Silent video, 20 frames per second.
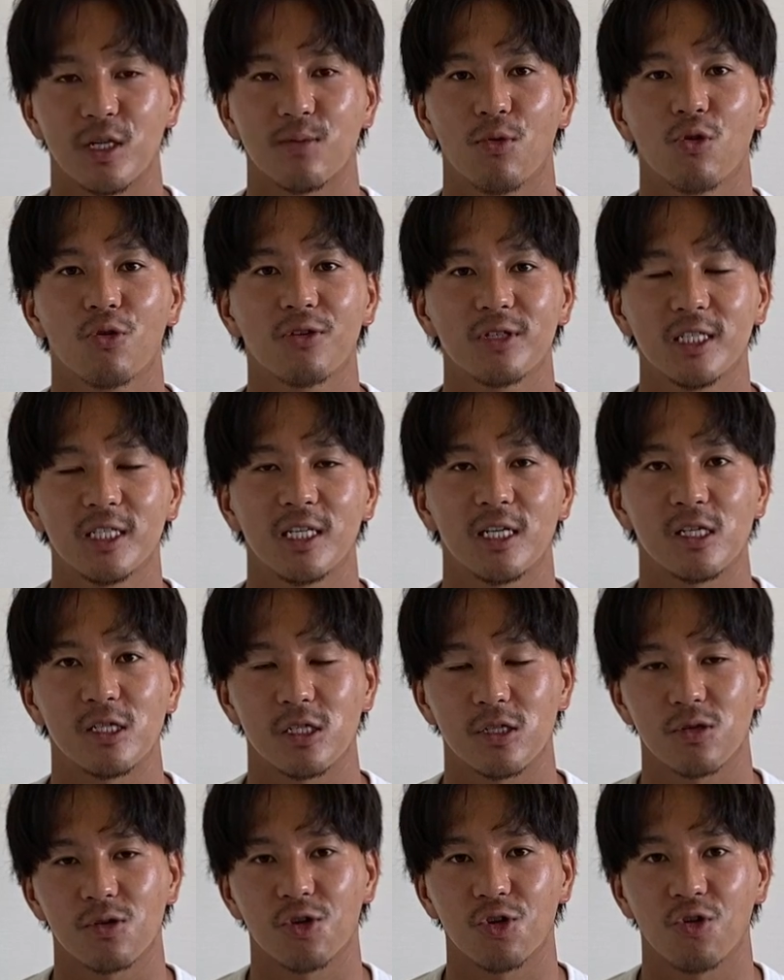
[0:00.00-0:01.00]
で、僕自身
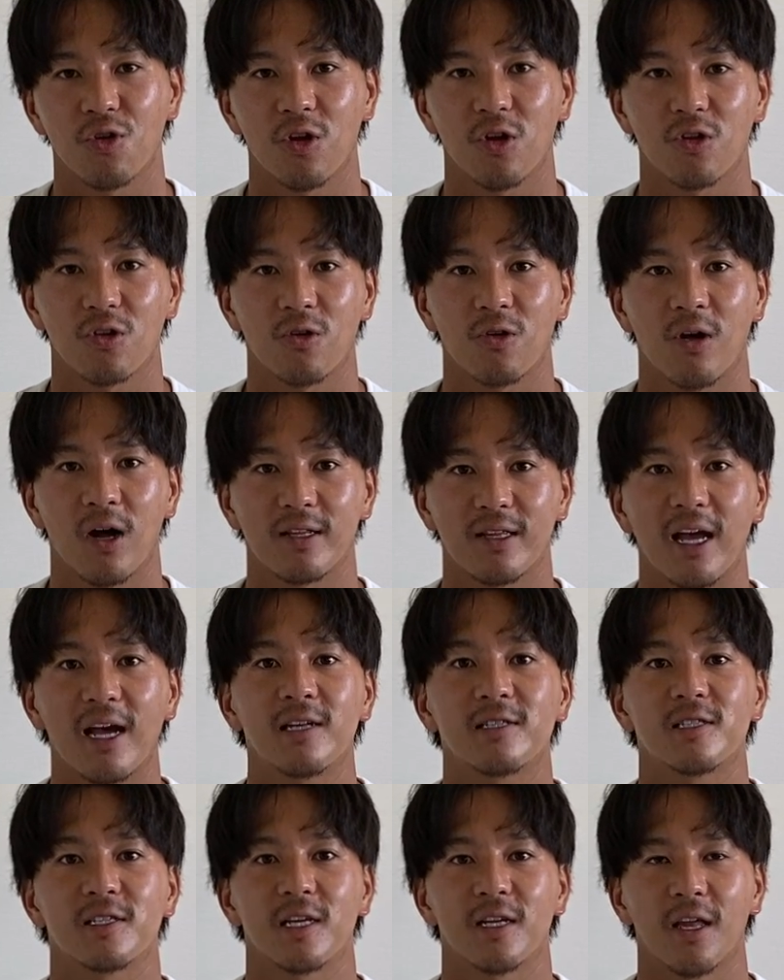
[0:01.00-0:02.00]
すごくユニクロは
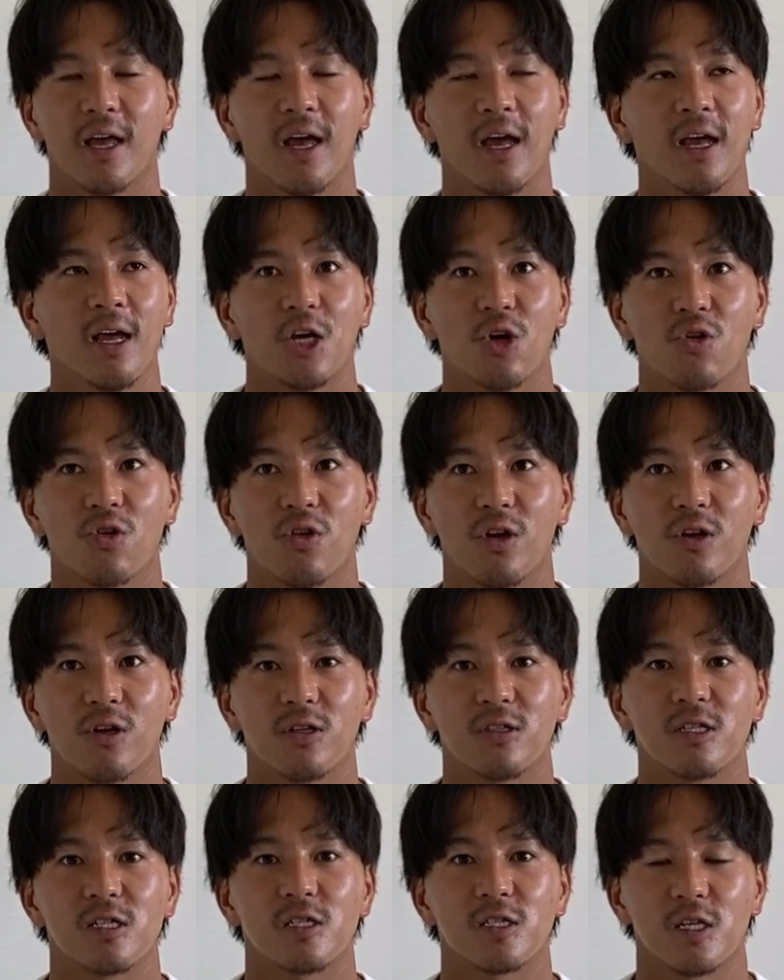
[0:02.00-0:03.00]
大好きでよく行
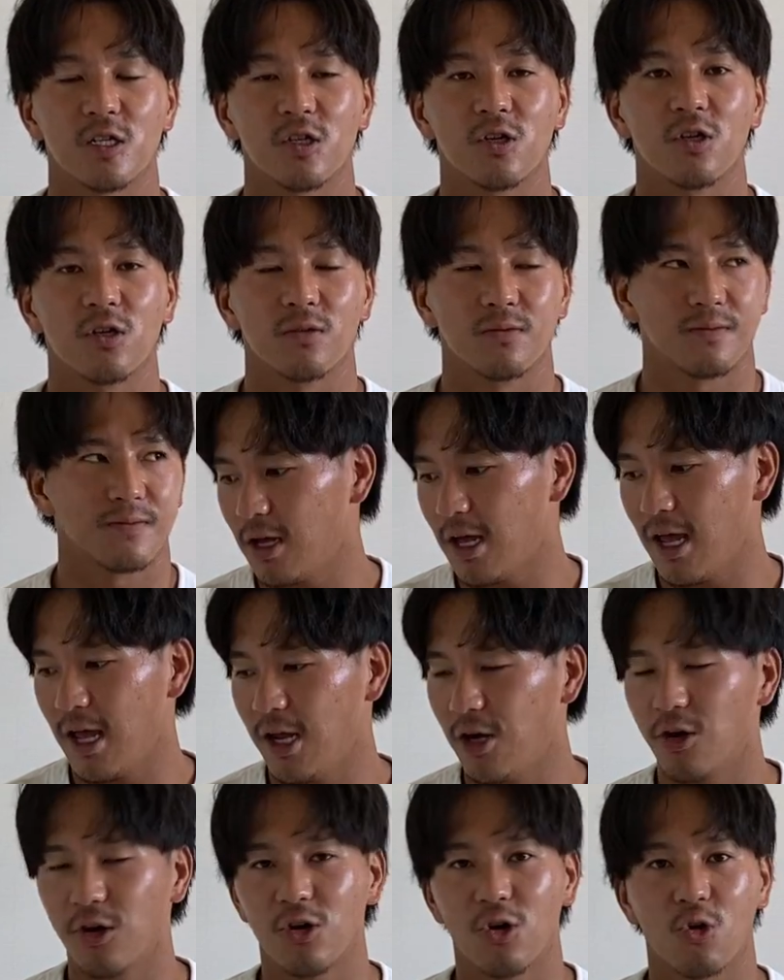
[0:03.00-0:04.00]
くんですけど、
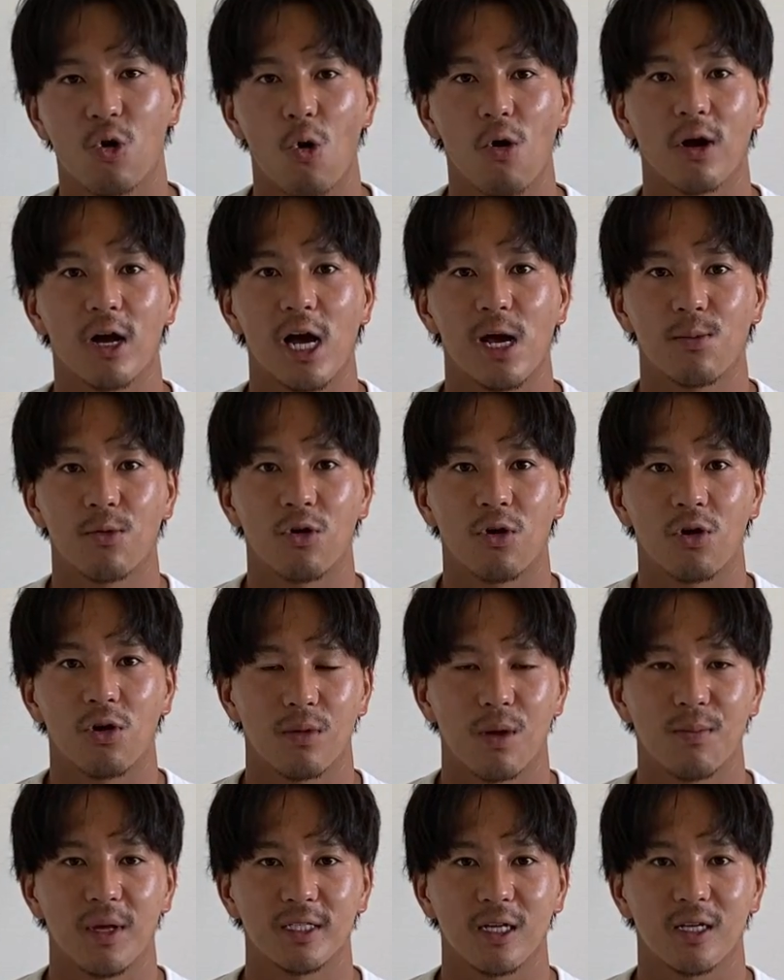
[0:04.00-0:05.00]
いろいろ今回も
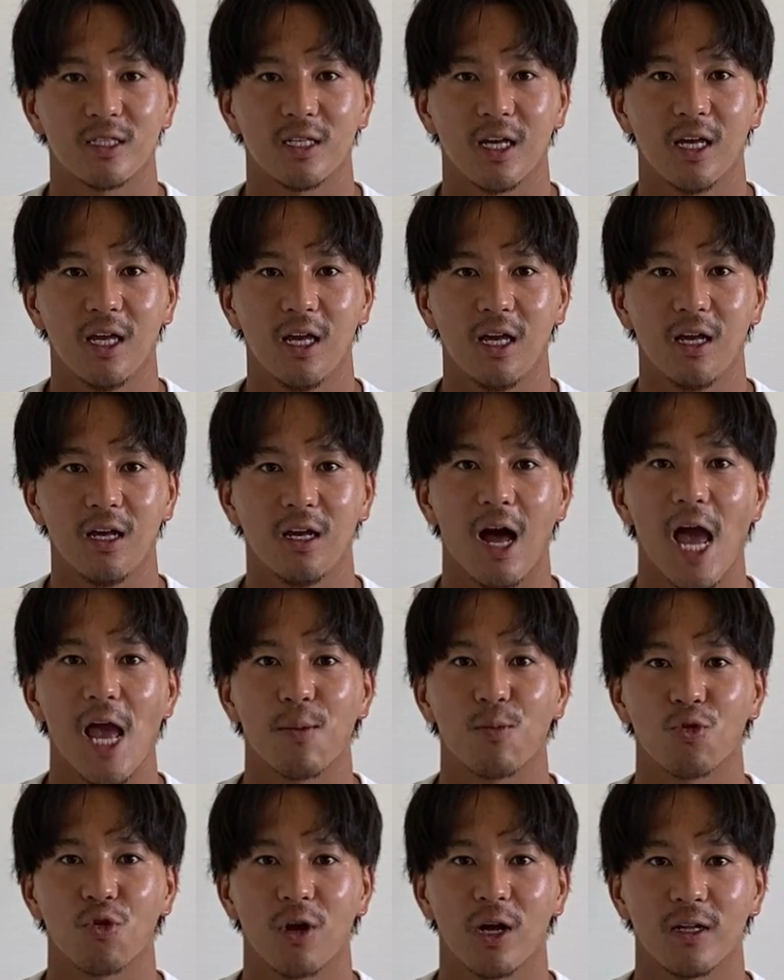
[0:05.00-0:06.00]
めちゃくちゃいい
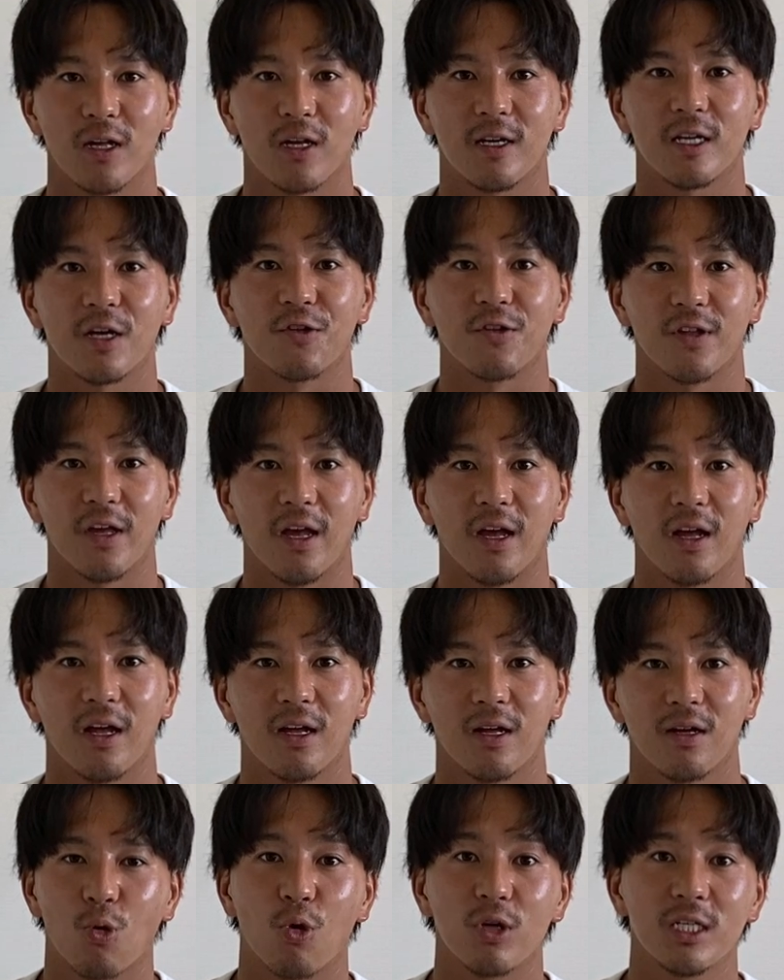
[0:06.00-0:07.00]
買い物ができたので、
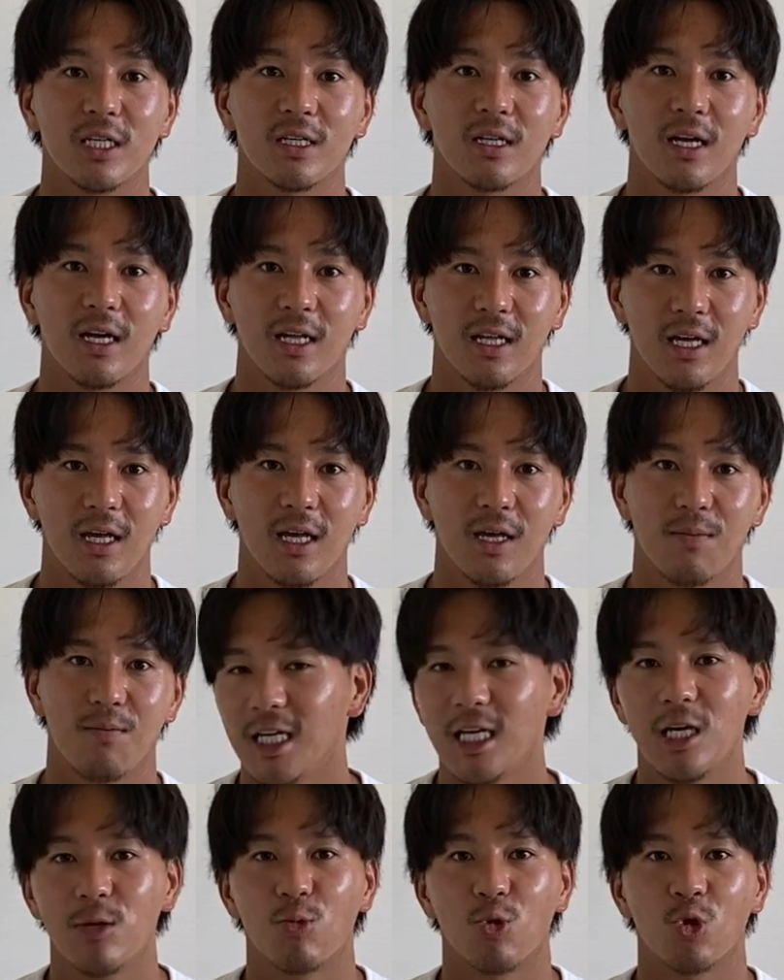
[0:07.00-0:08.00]
個人的に
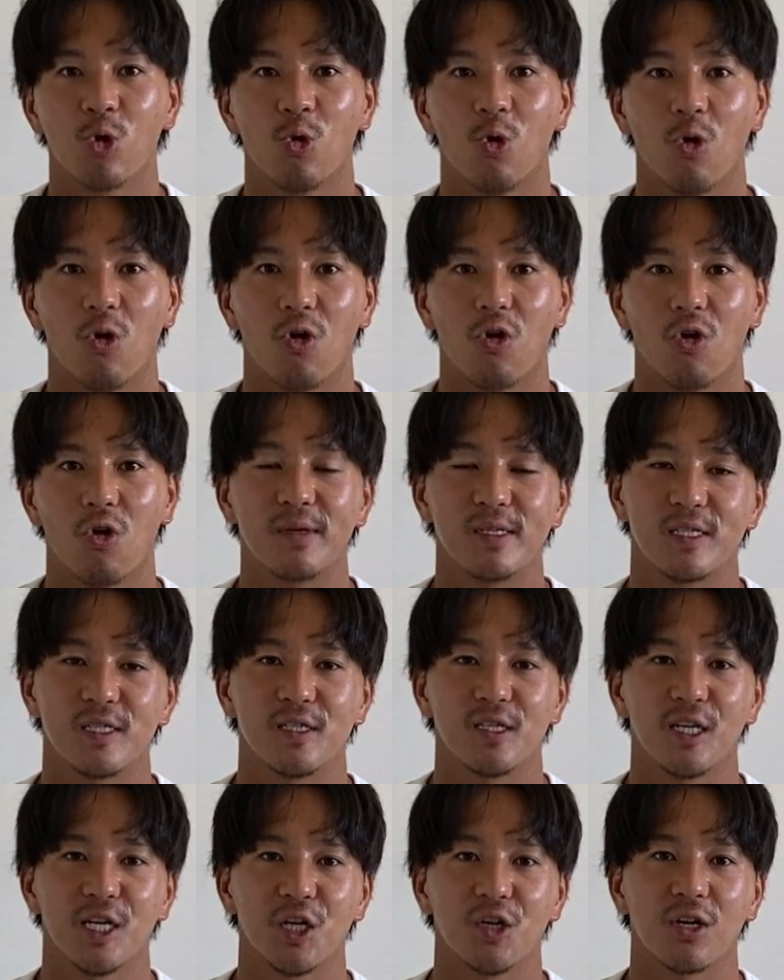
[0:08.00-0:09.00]
いいものをお見
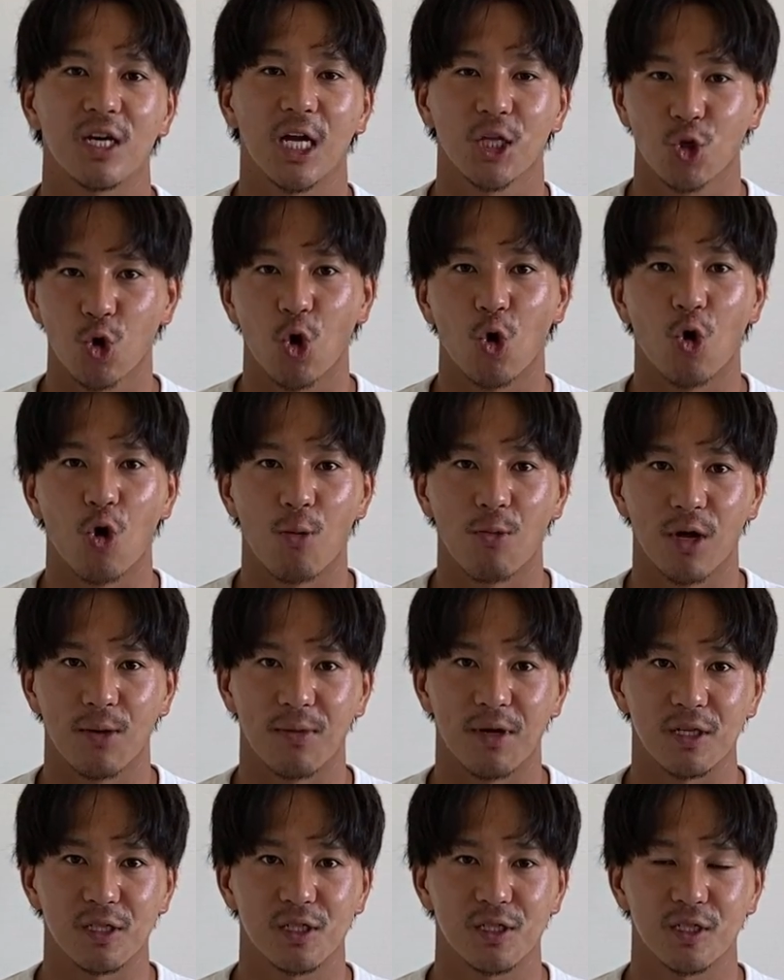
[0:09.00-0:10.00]
せできるかと思い
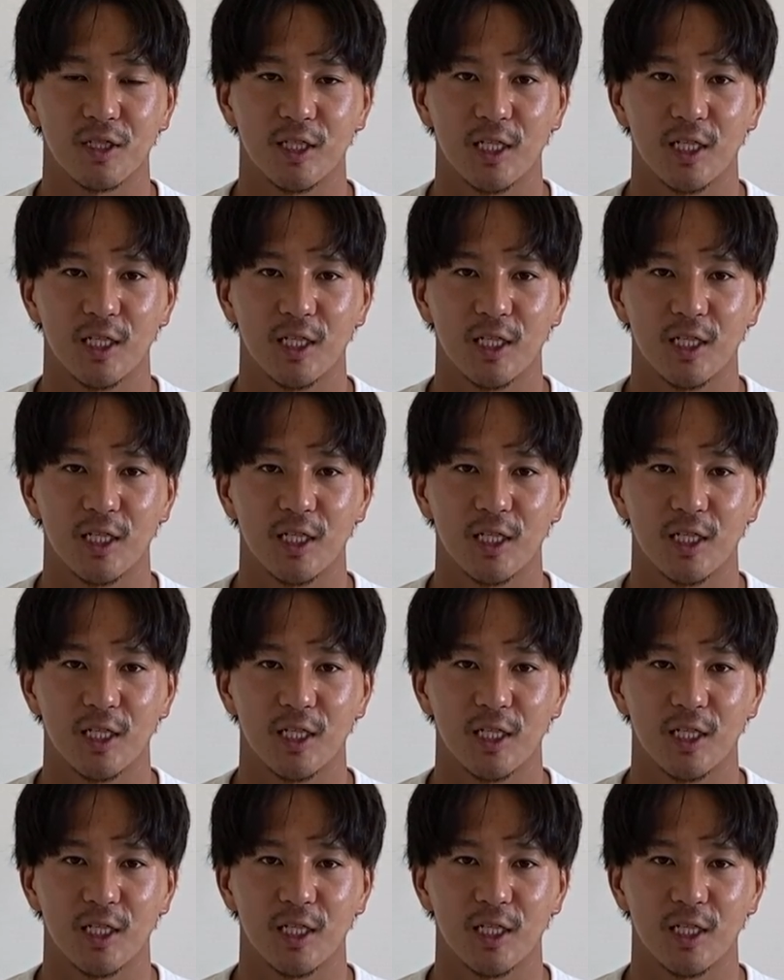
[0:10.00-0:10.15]
ます。